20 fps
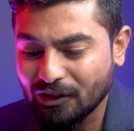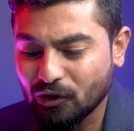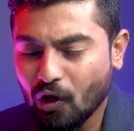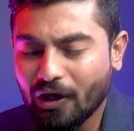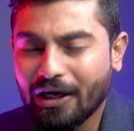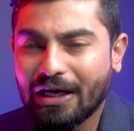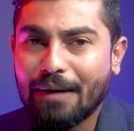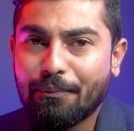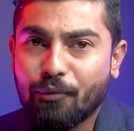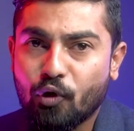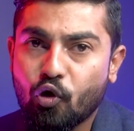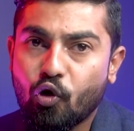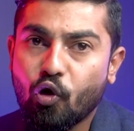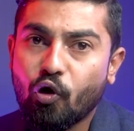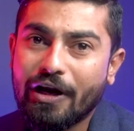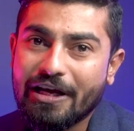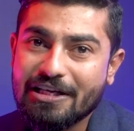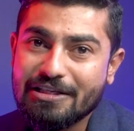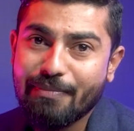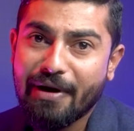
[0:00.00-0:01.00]
तो अगर आप
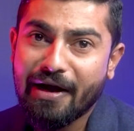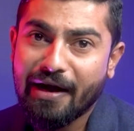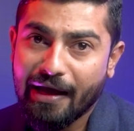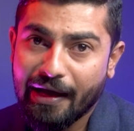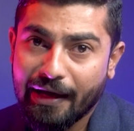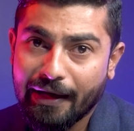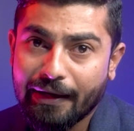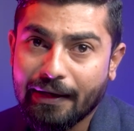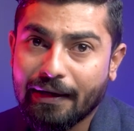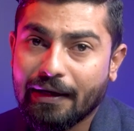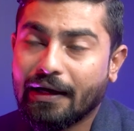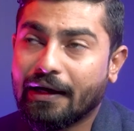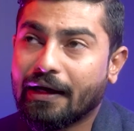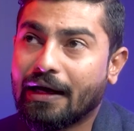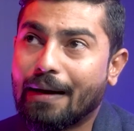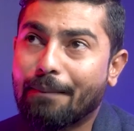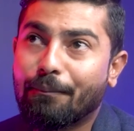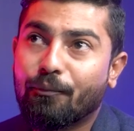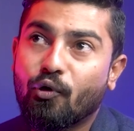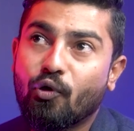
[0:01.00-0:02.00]
कुकोल्ड हस्बैंड हैं
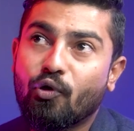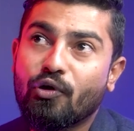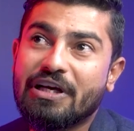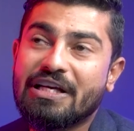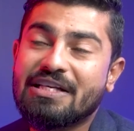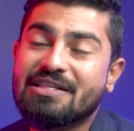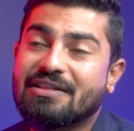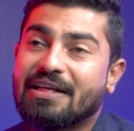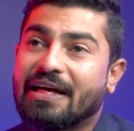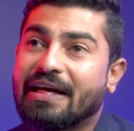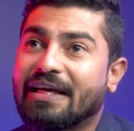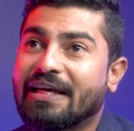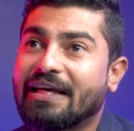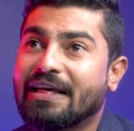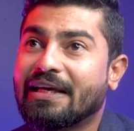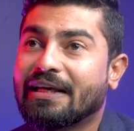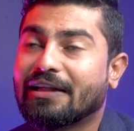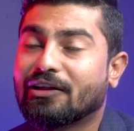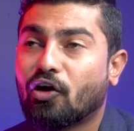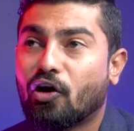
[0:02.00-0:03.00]
अगर आपको इस तरह
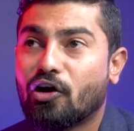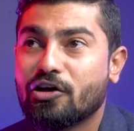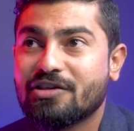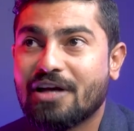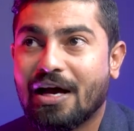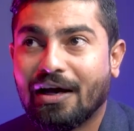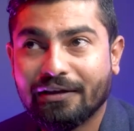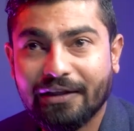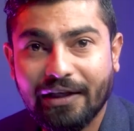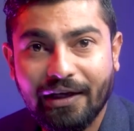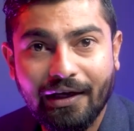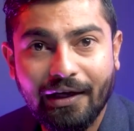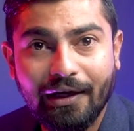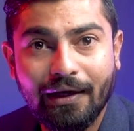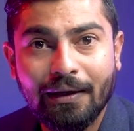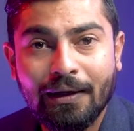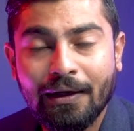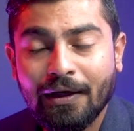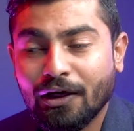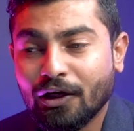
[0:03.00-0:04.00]
की थॉट्स आते हैं
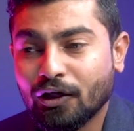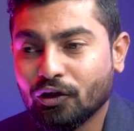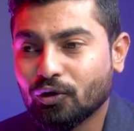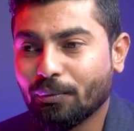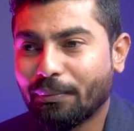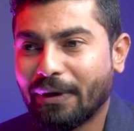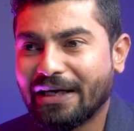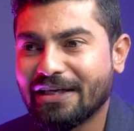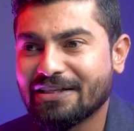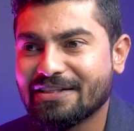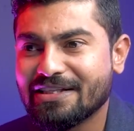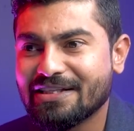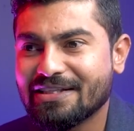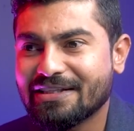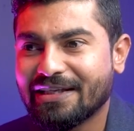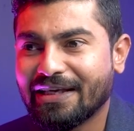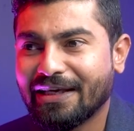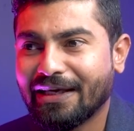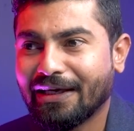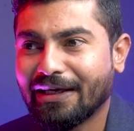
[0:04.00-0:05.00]
तो पहली
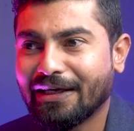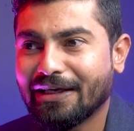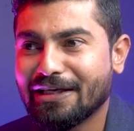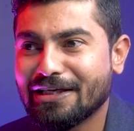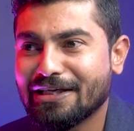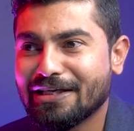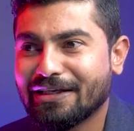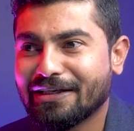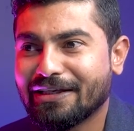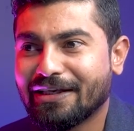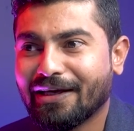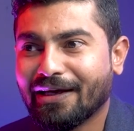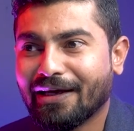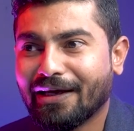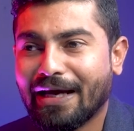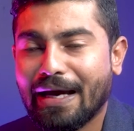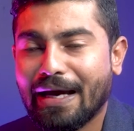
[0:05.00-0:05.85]
चीज़ कि ये